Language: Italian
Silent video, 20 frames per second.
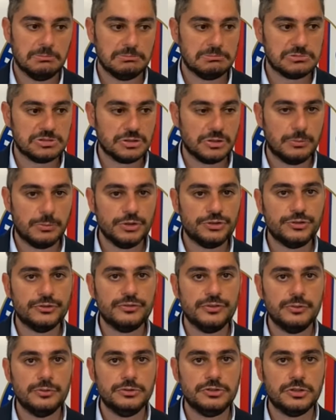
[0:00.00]
sono molto
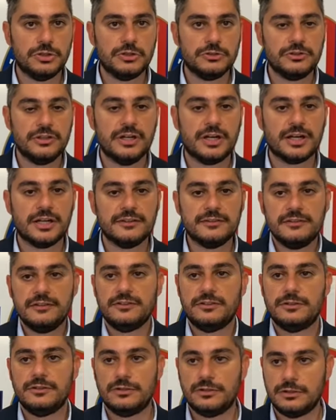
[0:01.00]
fiduciosi, i ragazzi
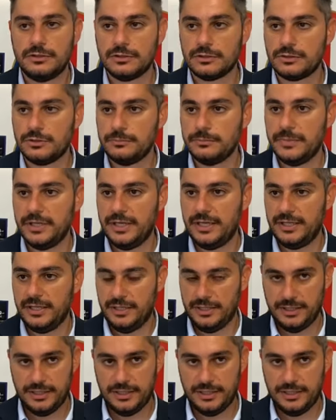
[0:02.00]
sono con me